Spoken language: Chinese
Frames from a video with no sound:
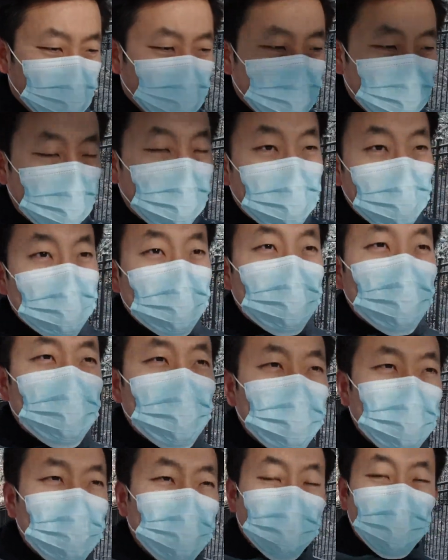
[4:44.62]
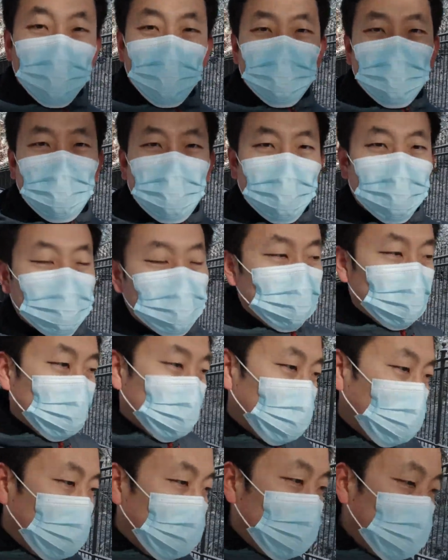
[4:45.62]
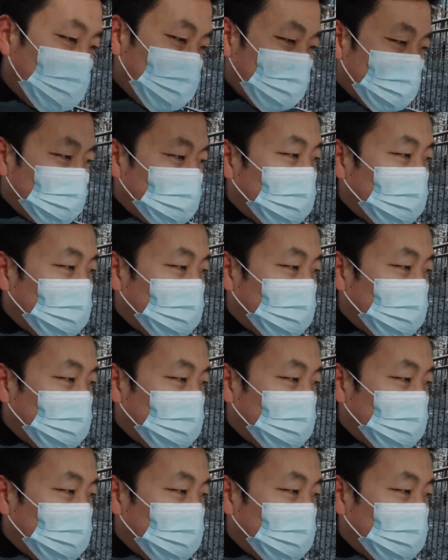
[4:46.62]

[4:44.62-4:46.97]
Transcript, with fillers: 我刚才已经和我的朋友去看了那个